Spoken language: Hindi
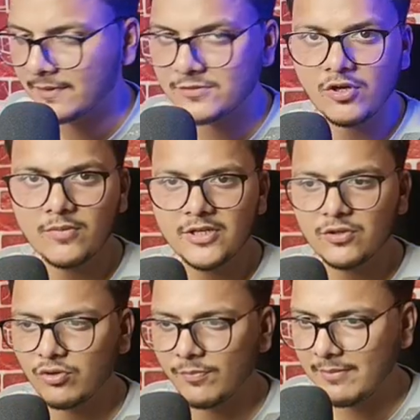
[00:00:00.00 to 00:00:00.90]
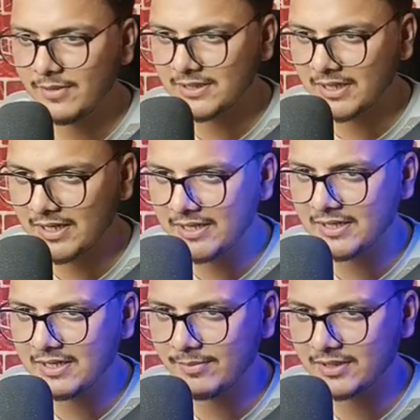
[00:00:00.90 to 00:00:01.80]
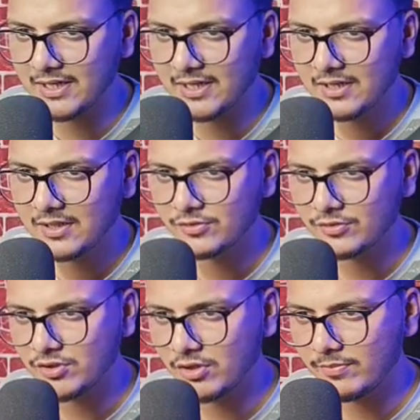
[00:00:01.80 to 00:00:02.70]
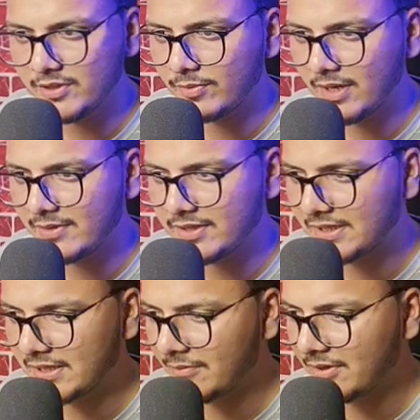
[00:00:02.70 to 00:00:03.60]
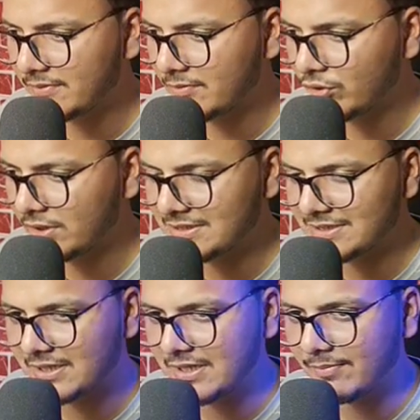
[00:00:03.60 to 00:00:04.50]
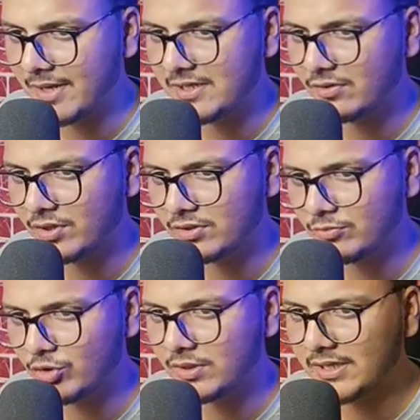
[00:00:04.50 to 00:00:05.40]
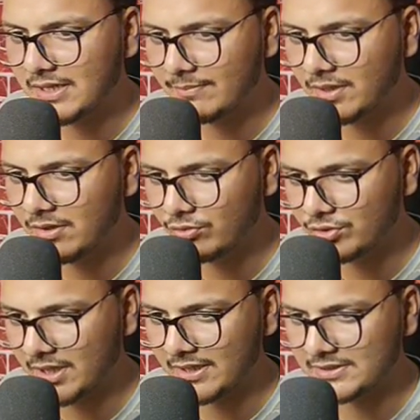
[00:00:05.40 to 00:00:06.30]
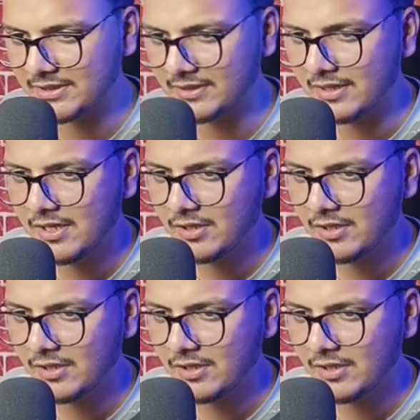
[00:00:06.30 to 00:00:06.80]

शॉर्ट वीडियो को प्राइवेट करना ही करना पड़ता है तो शॉर्ट वीडियो प्राइवेट करने के बाद फिर मोनेटाइजेशन के लिए अप्लाई करोगे तो मोनेटाइज आपका हो जाएगा चैनल